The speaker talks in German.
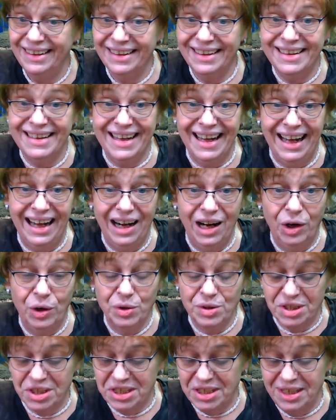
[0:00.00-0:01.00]

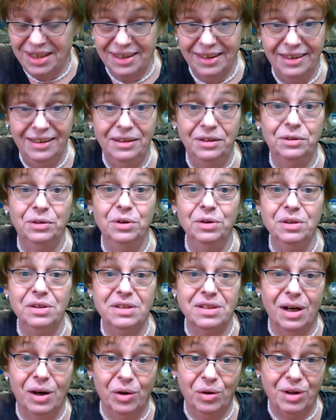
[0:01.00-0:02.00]
Chaos hier
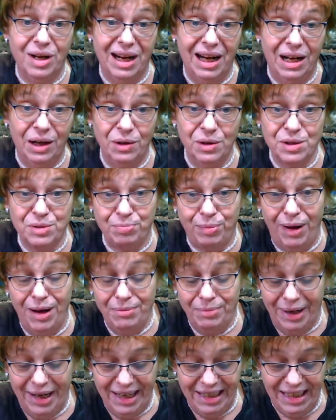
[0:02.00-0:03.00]
und auch Chaos bei
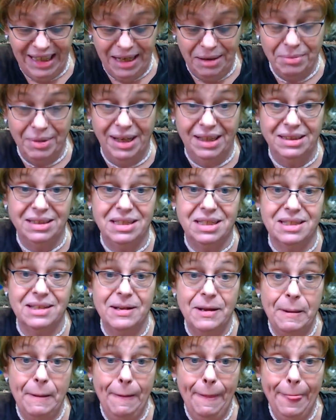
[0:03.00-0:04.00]
meinen E-Mails,
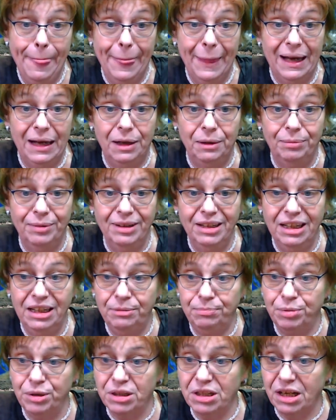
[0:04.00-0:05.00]
aber
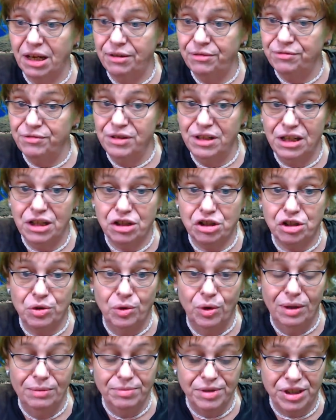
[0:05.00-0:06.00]
nicht betreffend des
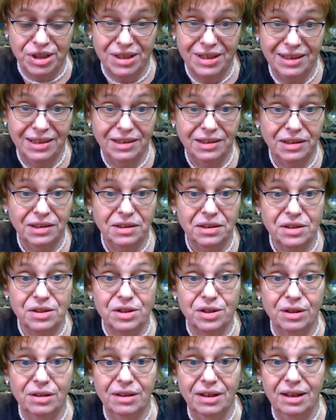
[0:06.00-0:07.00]
Sturms,
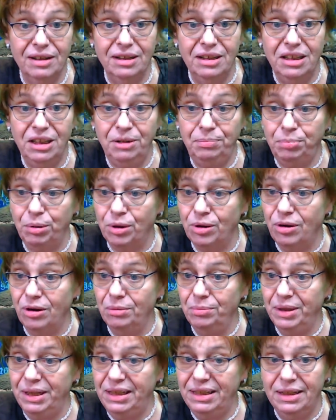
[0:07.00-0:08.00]
sondern ich
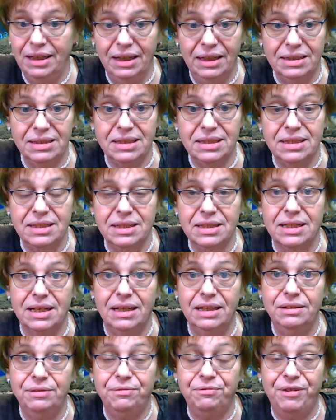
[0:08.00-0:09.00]
bekomme in der letzten
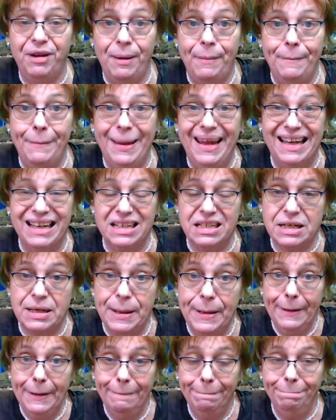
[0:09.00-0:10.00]
Zeit vermehrt
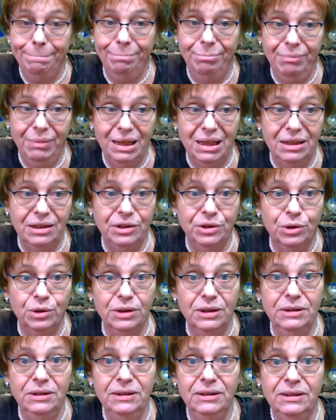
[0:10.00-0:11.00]

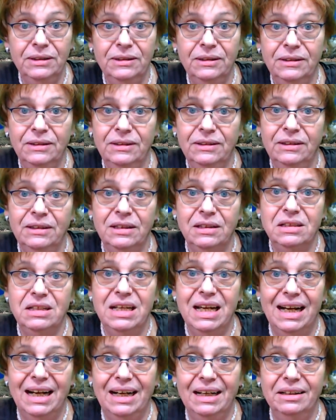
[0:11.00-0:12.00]
Meldungen,
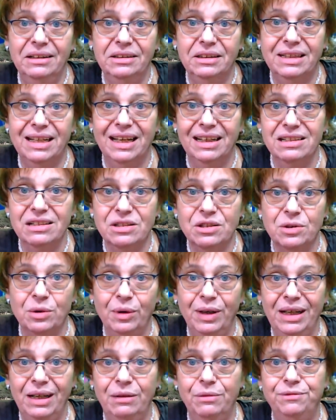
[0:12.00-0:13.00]
Diane, kannst du
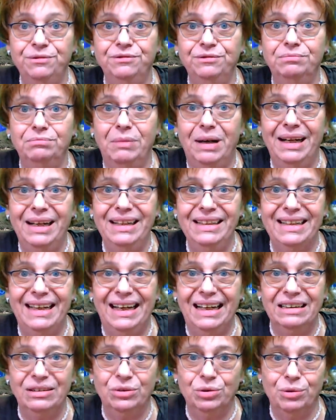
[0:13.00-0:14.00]
helfen? Mein
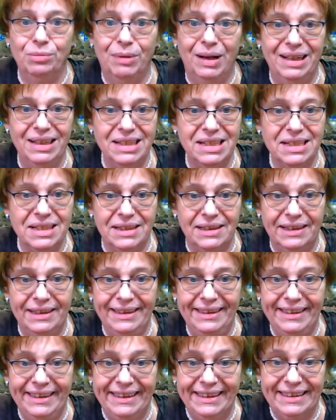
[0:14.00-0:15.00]
Atomizer
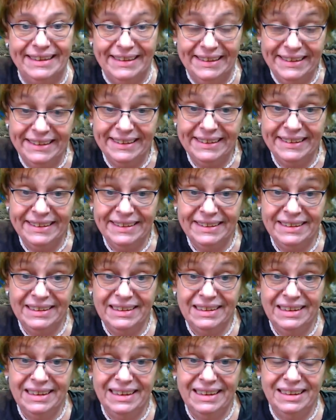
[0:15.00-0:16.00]
äh,
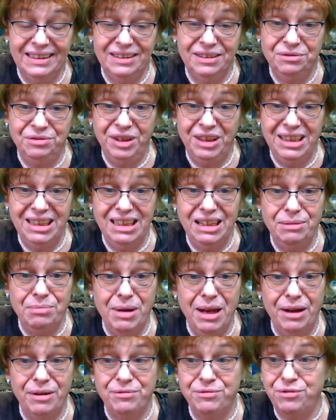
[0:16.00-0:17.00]
äh, wird nicht
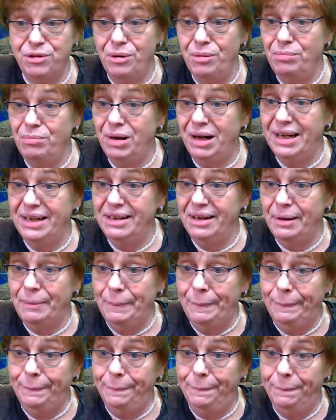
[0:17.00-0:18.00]
mehr von
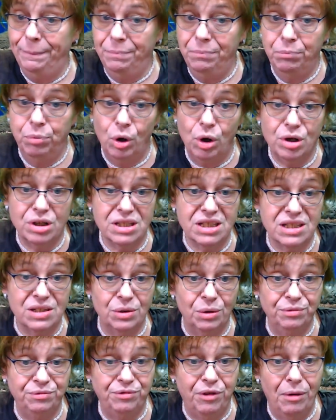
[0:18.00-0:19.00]
meinem Box,
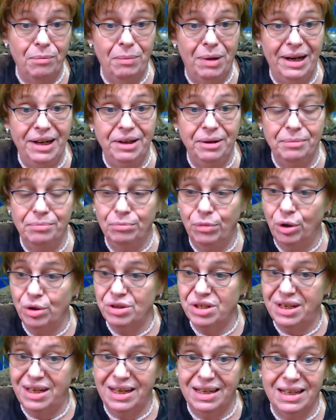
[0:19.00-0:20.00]
und von meinem
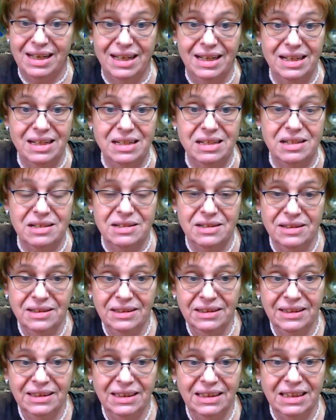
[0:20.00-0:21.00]
Mod erkannt.
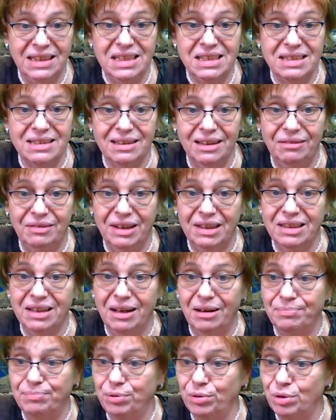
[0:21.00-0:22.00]
Ist da was
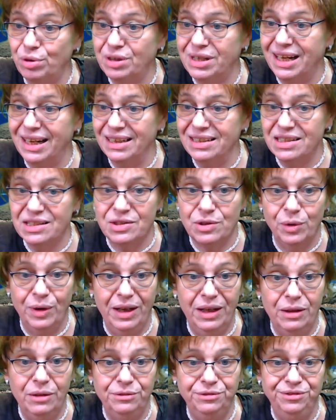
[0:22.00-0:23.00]
kaputt? Kannst du
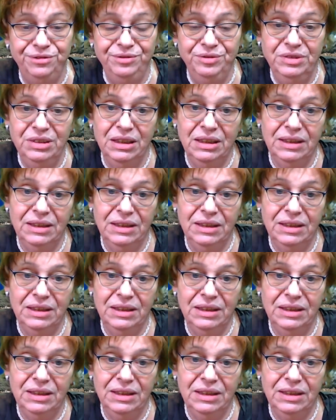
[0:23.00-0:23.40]
helfen?